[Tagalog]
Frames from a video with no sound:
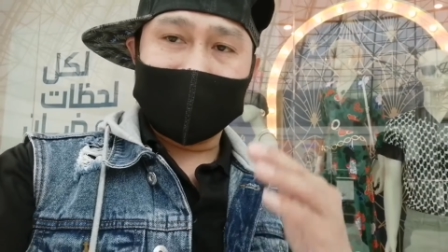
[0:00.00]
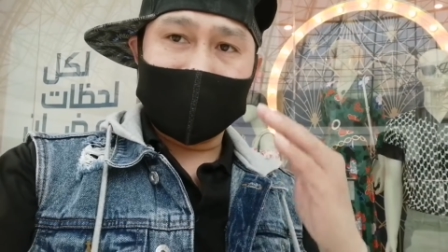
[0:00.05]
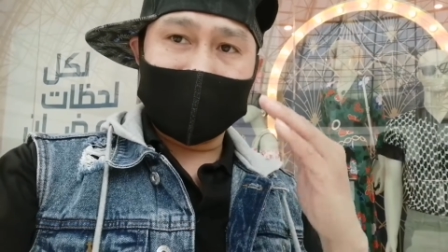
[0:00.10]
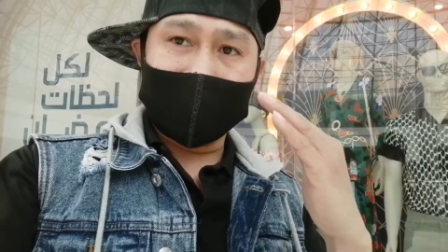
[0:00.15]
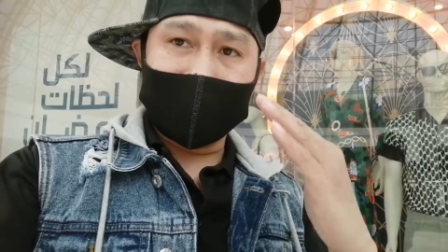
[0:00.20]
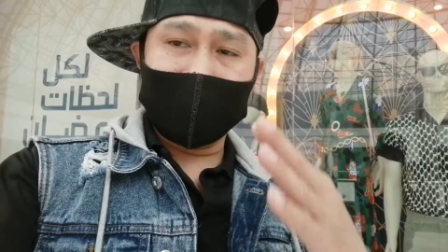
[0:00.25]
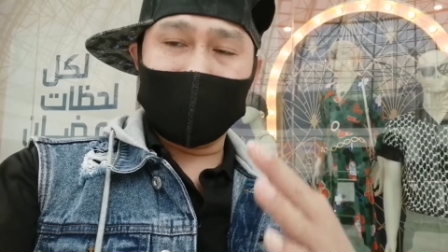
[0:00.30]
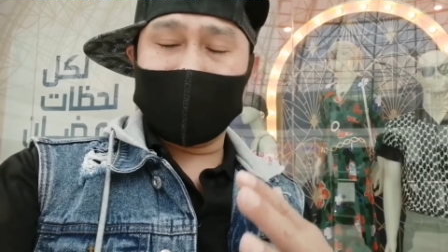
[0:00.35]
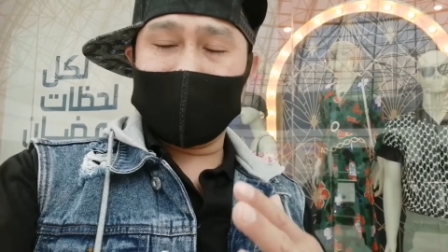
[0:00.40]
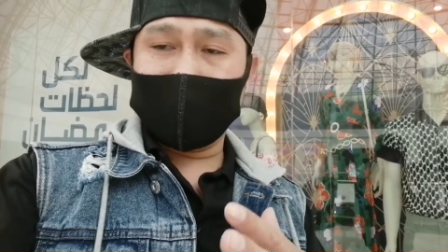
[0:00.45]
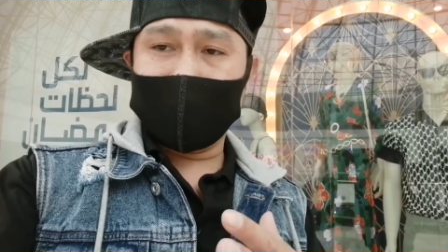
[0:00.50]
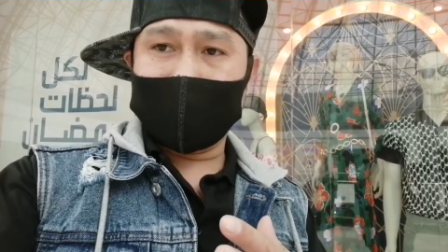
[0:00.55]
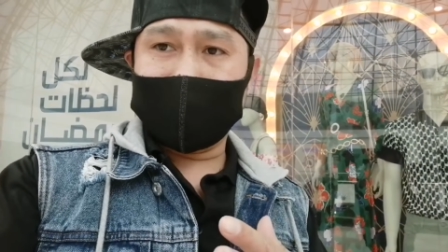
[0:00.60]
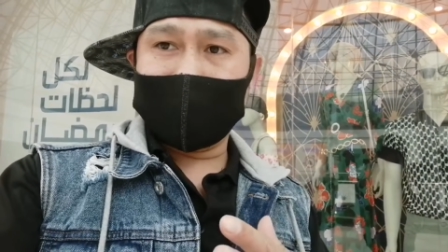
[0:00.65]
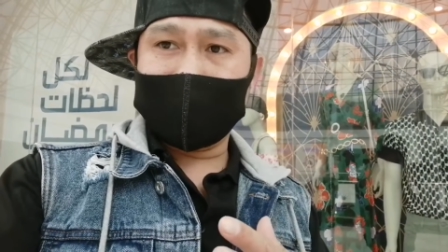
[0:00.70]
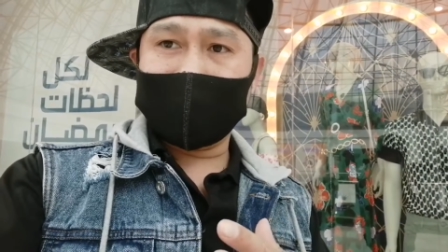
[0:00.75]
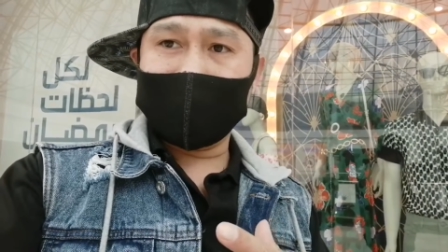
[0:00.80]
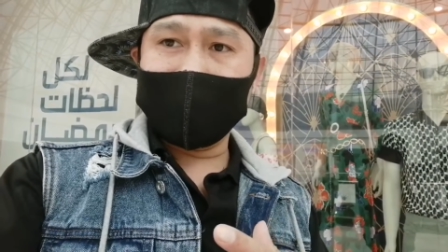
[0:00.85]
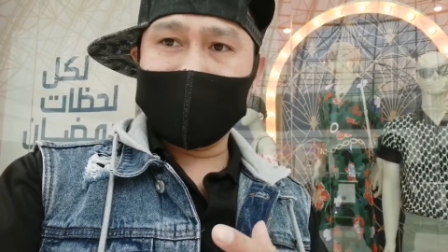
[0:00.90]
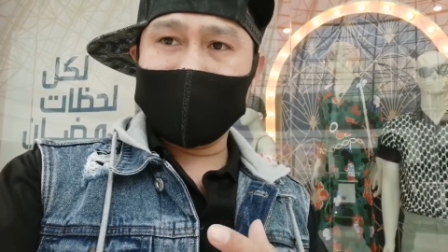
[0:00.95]
uh, panoorin
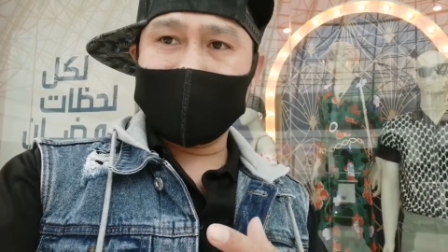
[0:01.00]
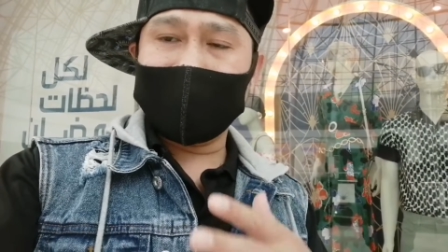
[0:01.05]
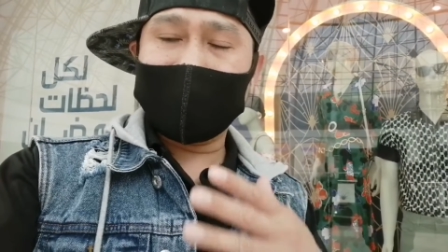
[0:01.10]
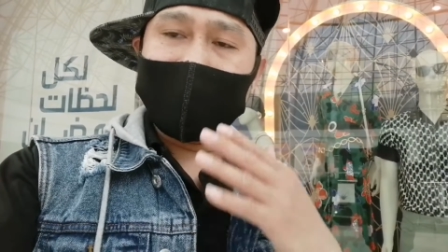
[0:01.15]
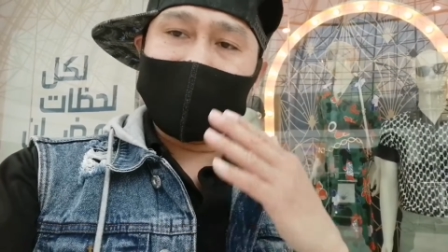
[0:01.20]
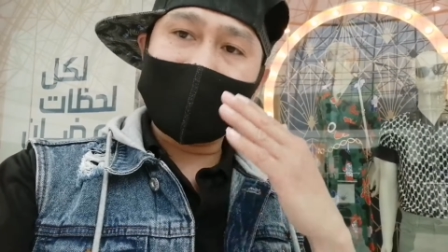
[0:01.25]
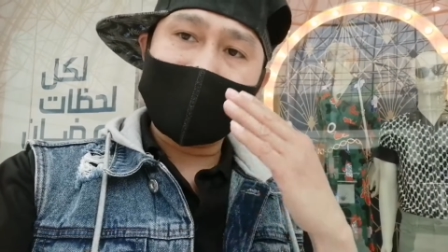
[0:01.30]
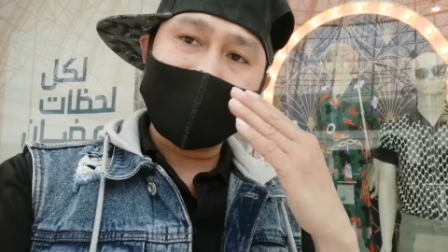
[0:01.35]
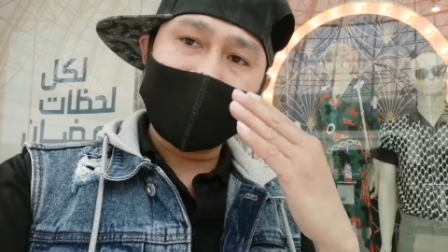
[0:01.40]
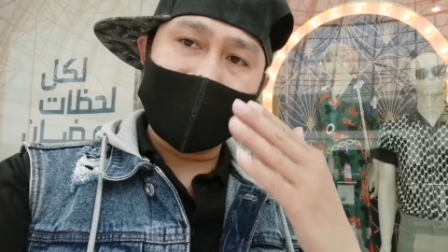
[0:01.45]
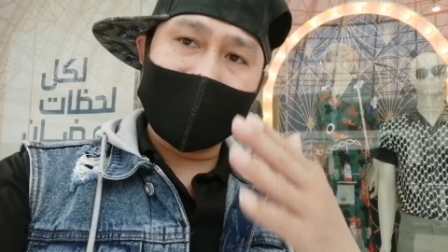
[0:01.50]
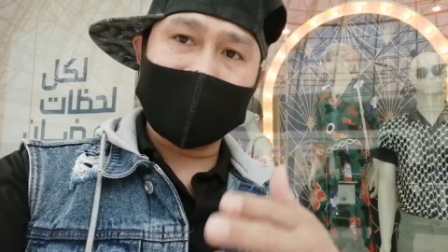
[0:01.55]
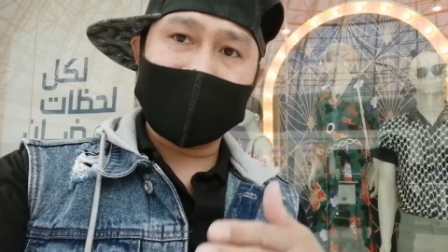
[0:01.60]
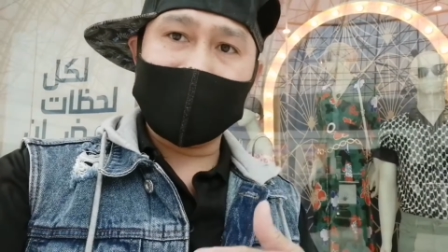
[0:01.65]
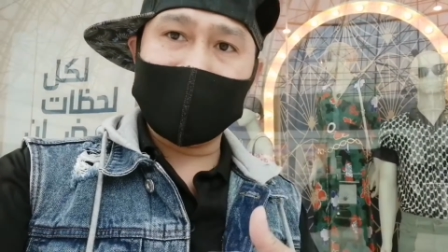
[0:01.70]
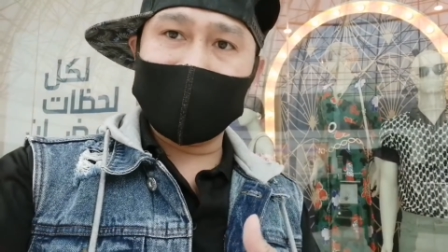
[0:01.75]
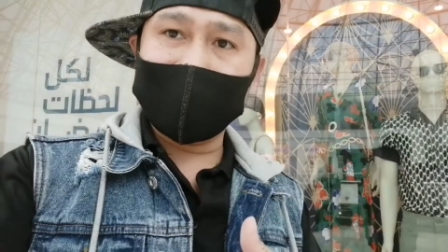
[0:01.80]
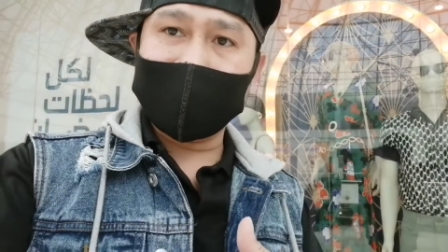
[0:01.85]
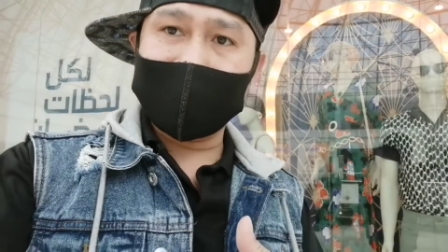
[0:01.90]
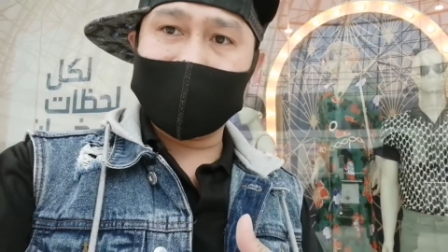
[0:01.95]
muna natin then
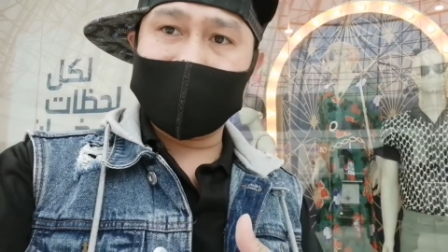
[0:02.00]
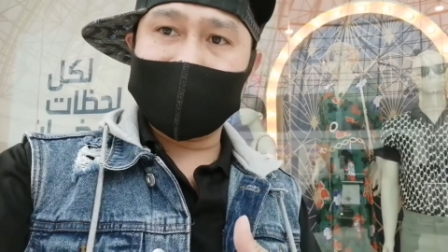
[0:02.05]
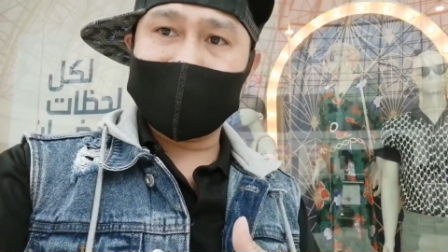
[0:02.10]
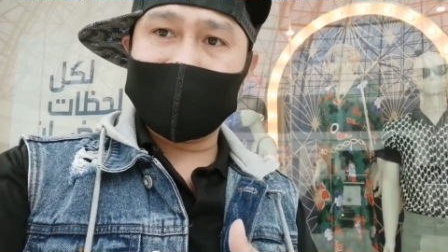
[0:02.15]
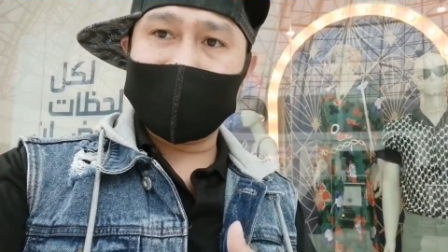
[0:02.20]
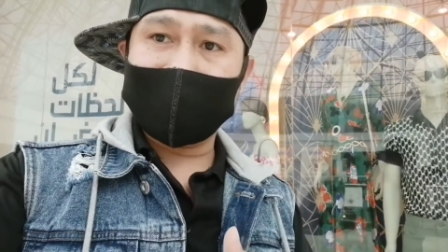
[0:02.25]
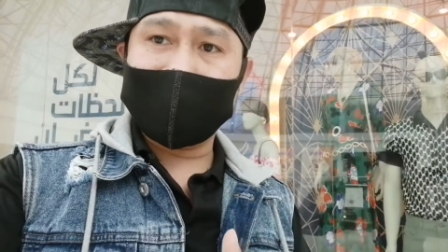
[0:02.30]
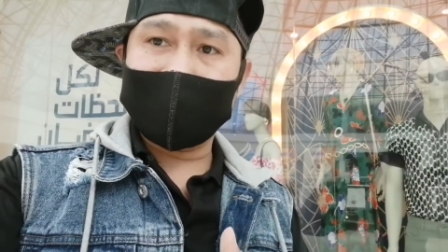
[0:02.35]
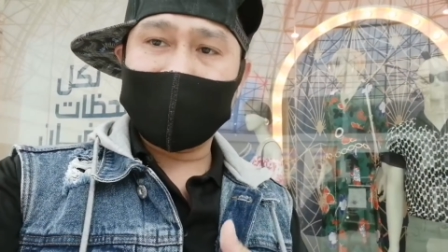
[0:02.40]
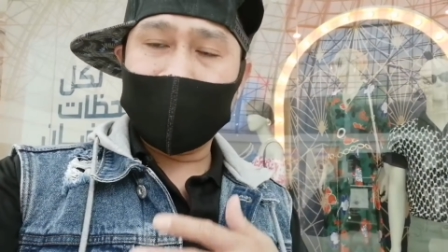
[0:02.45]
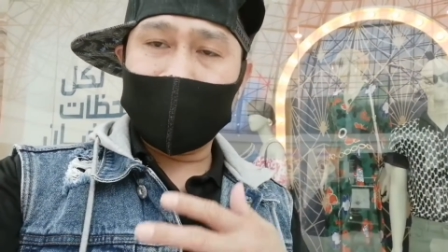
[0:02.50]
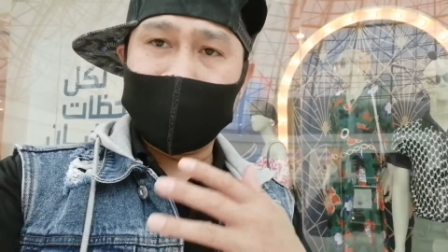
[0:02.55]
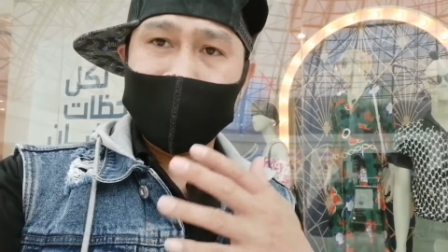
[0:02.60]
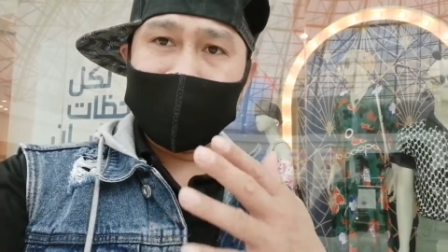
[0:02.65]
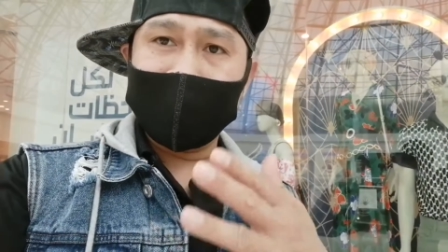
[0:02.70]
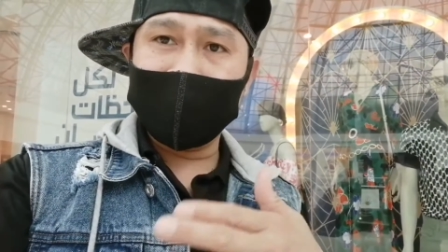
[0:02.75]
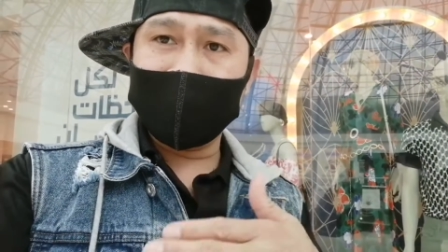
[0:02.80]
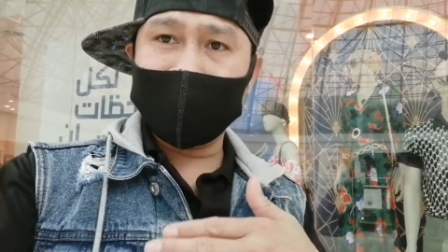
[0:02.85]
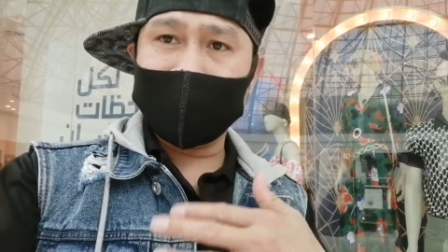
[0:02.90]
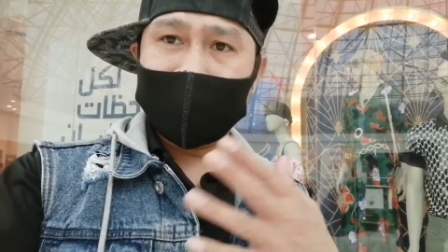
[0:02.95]
magbigay tayo ng uh,
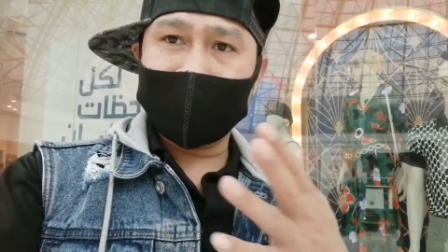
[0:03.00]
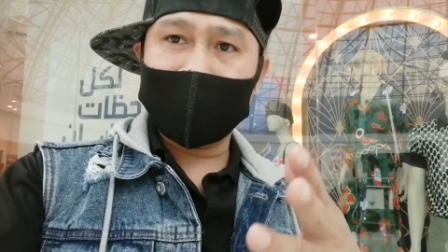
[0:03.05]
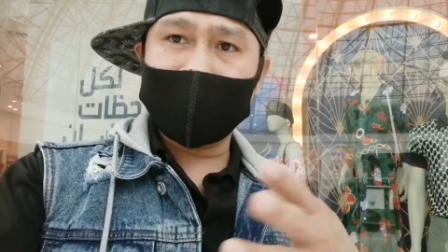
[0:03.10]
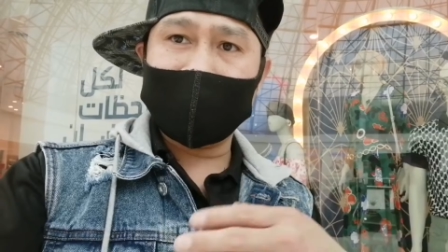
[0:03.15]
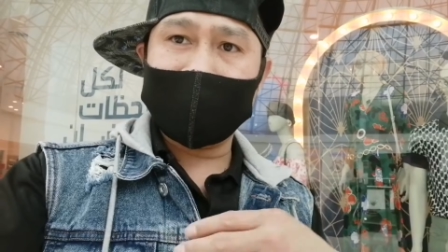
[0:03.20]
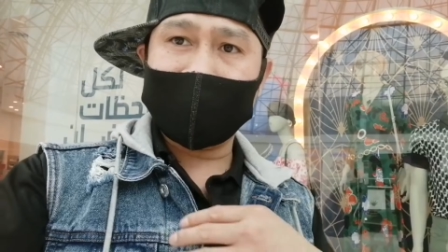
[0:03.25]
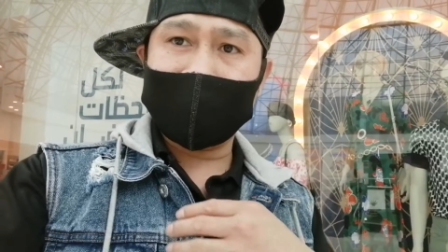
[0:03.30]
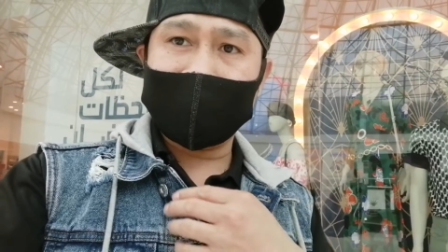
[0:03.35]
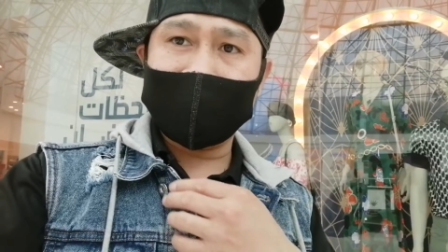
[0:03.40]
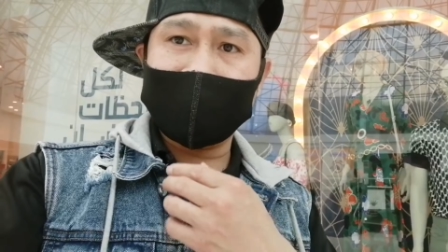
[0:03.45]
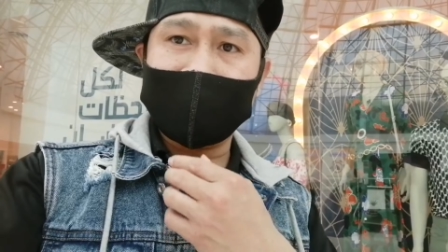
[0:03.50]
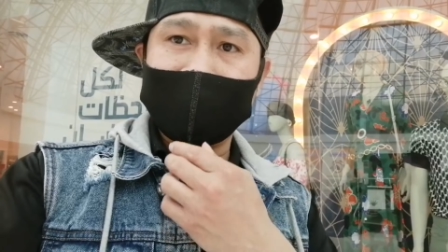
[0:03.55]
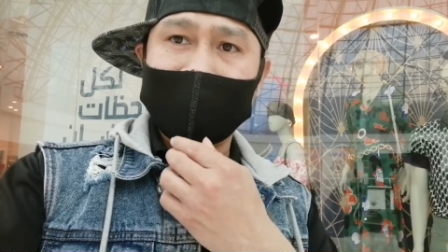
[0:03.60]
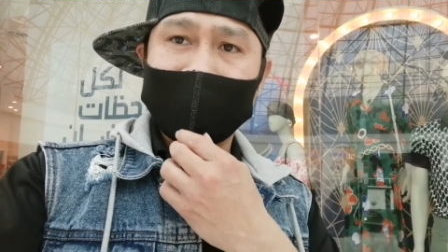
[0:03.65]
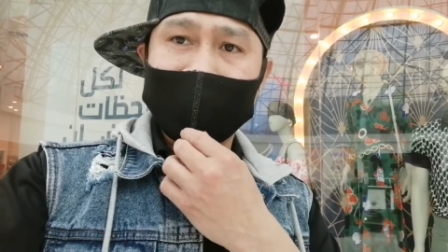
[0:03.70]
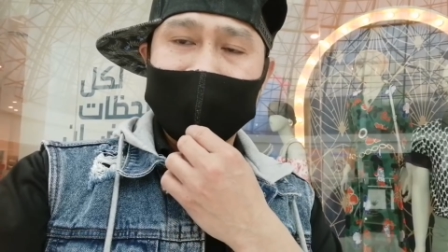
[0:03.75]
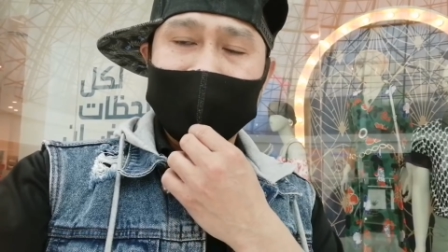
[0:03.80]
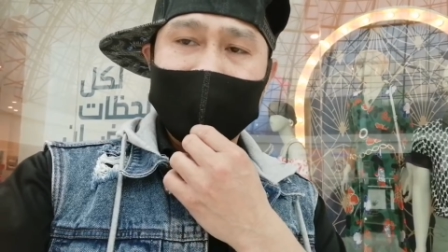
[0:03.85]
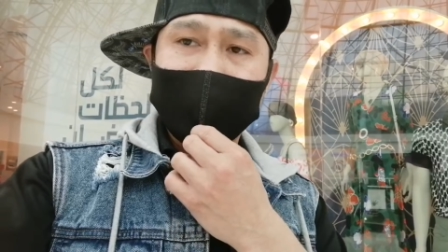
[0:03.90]
opinion or uh,